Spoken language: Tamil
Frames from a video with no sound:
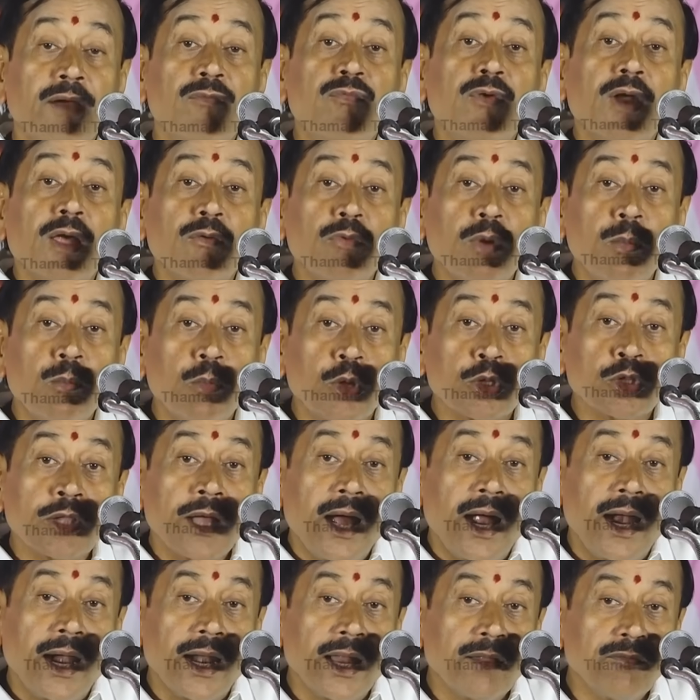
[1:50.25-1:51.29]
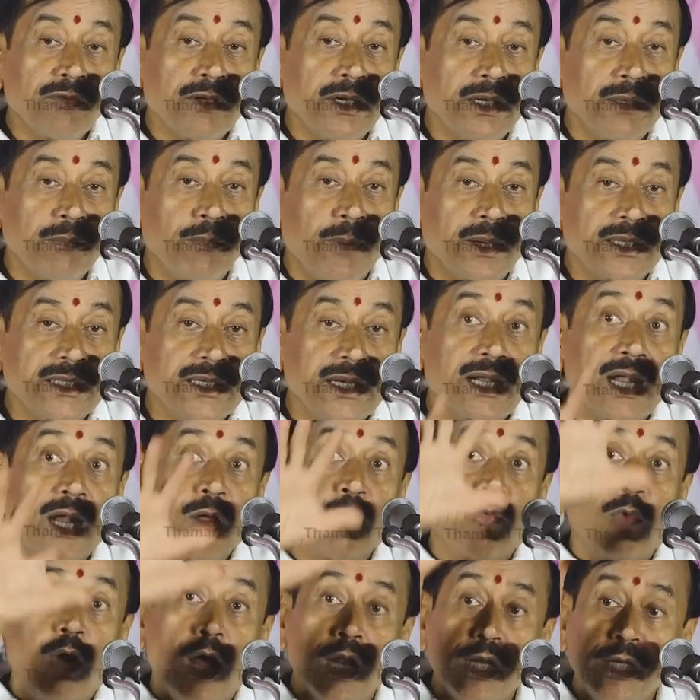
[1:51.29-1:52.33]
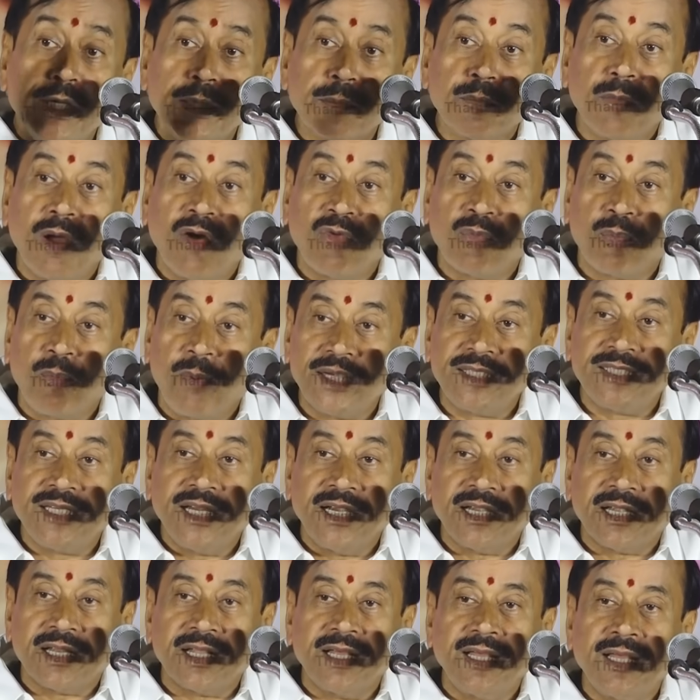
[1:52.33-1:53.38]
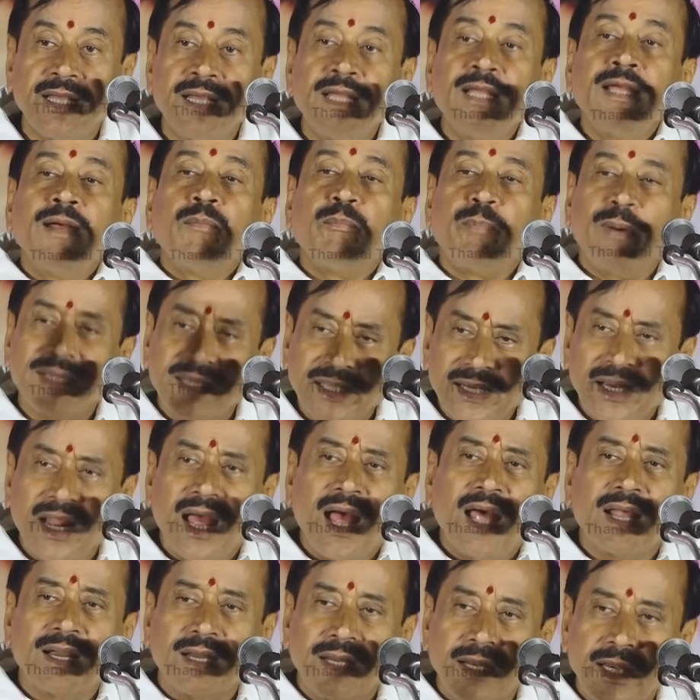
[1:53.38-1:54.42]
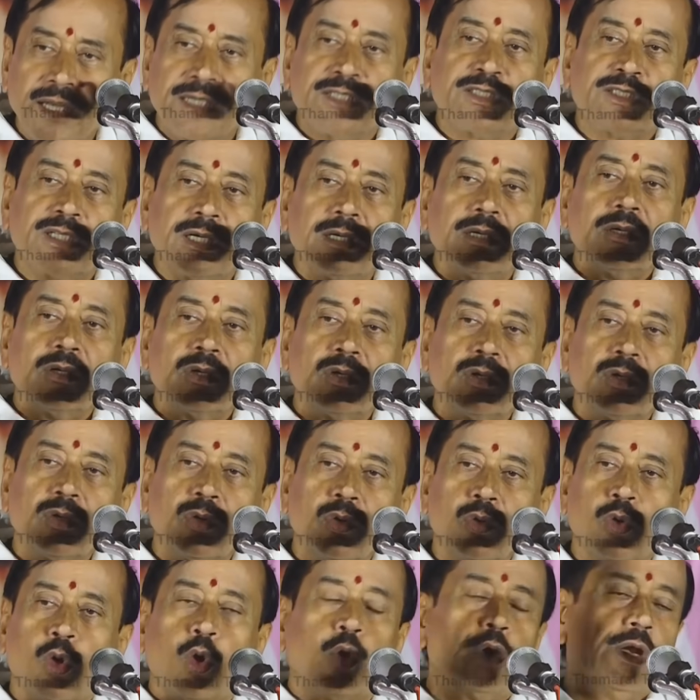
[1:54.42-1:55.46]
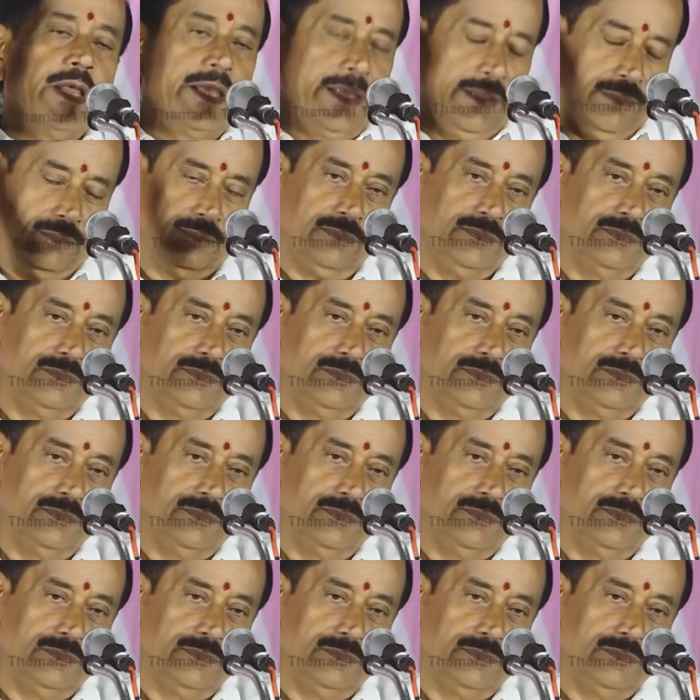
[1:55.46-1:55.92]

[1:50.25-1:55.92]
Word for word: எவ்வளவு மொத்த அளவு பட்ஜெட்டில் வால்யூம் ஆஃப் பட்ஜெட்டு பதினாறு லட்சம் கோடி